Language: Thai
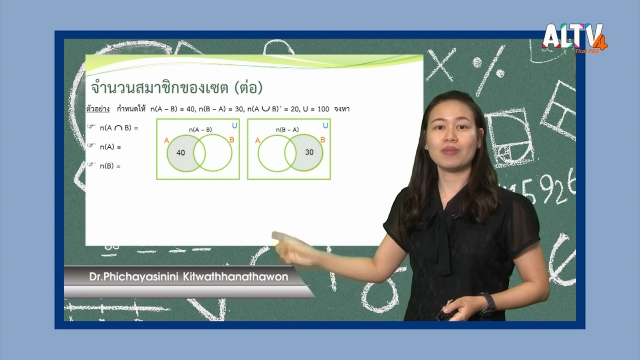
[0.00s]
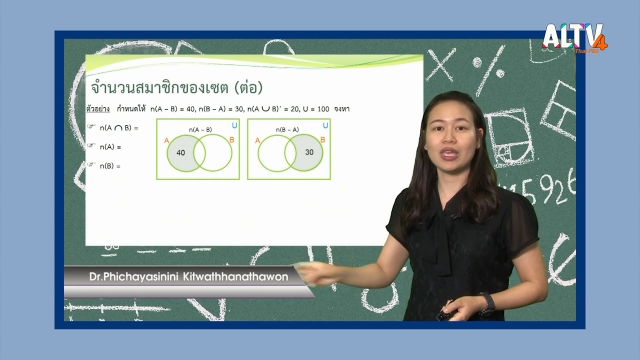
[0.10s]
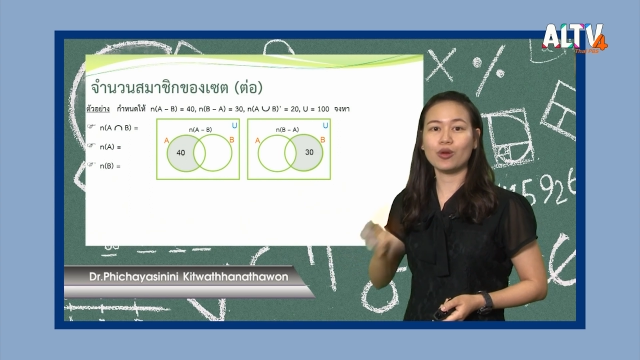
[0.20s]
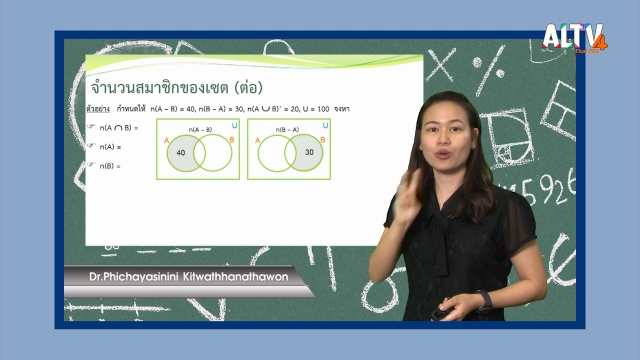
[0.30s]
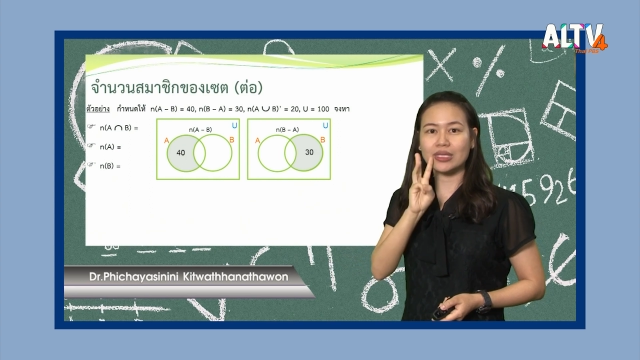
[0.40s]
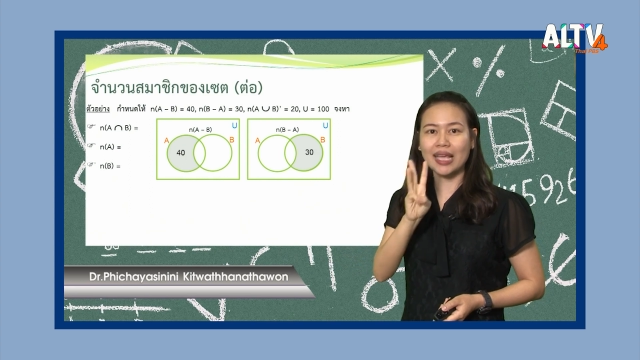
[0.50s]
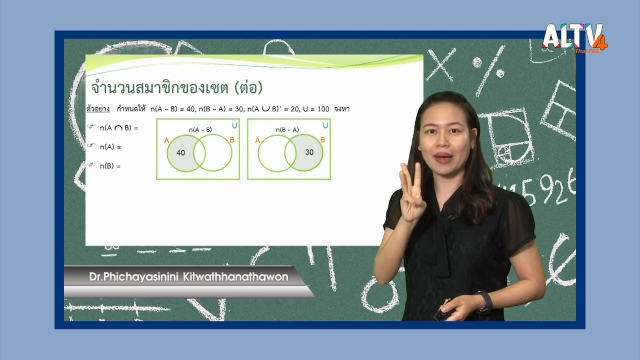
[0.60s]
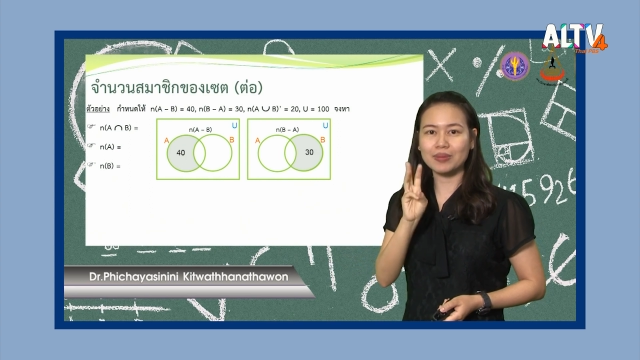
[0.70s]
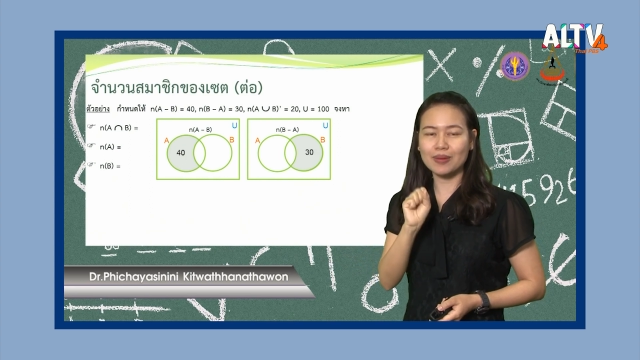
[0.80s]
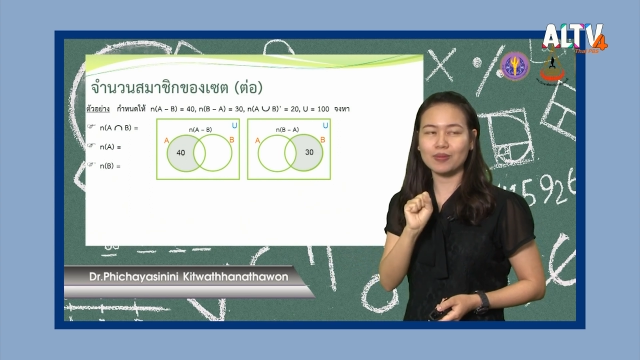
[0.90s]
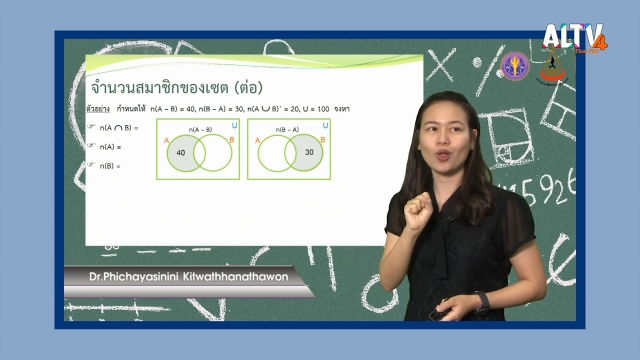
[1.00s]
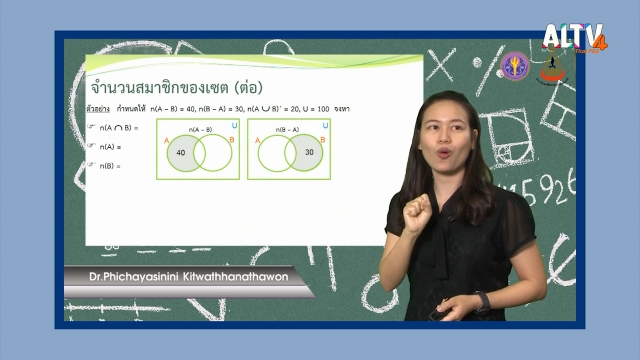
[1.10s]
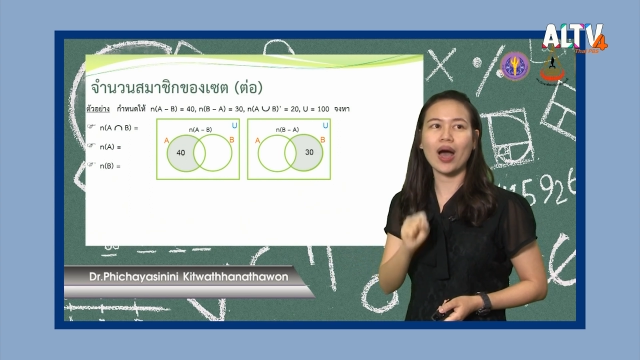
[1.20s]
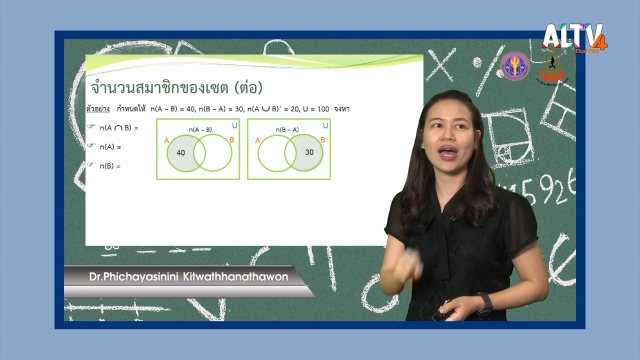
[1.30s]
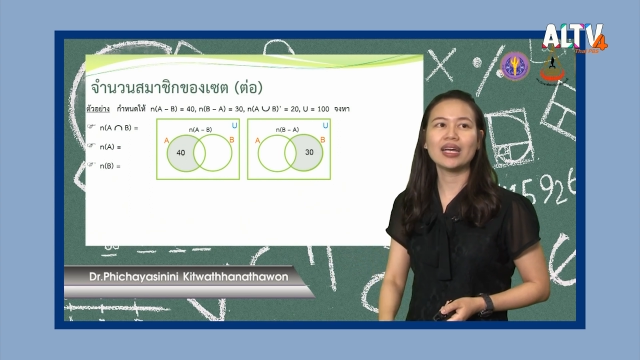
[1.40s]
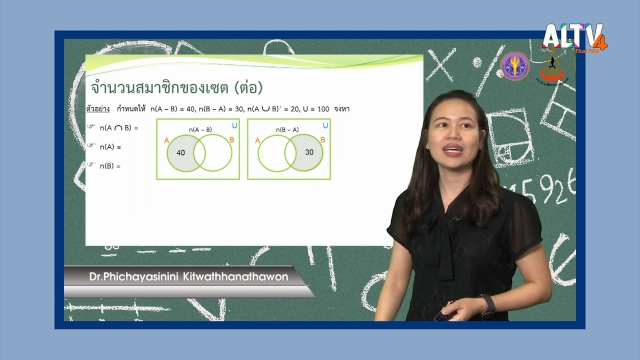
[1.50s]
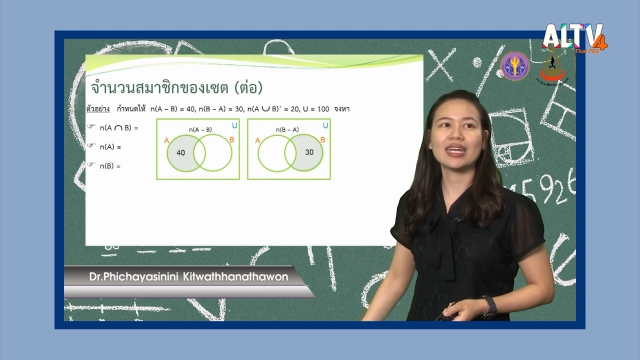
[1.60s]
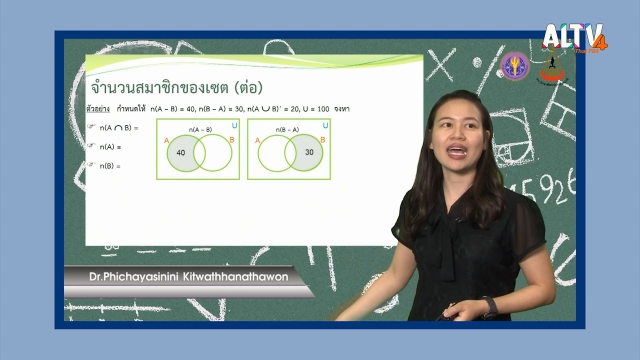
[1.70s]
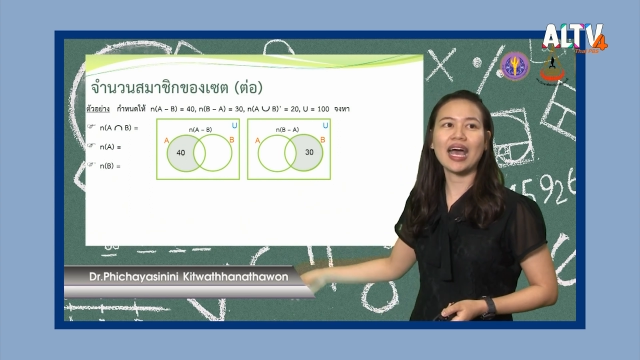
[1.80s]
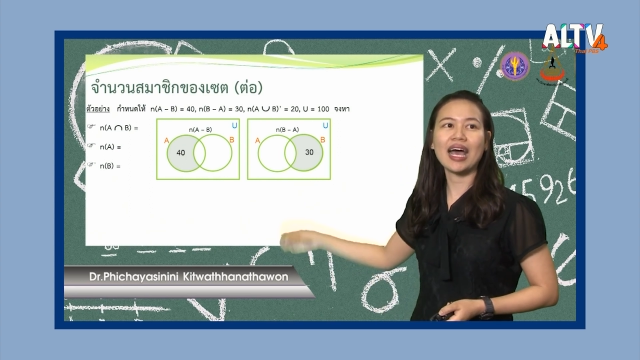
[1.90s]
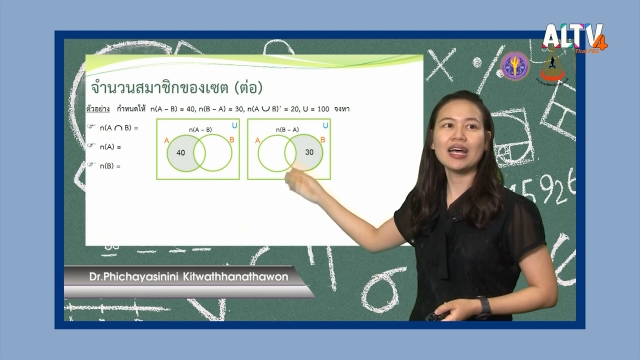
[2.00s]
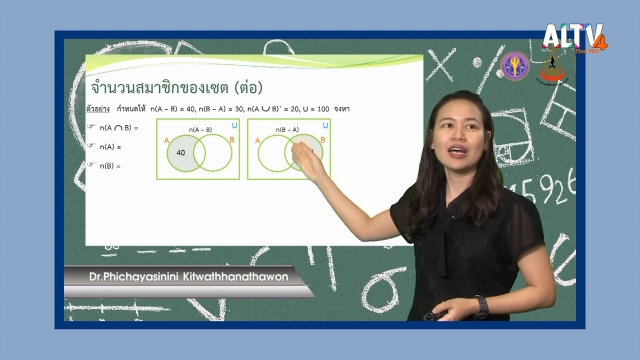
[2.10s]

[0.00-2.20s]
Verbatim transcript: มีอยู่ 30 ตัวนะคะ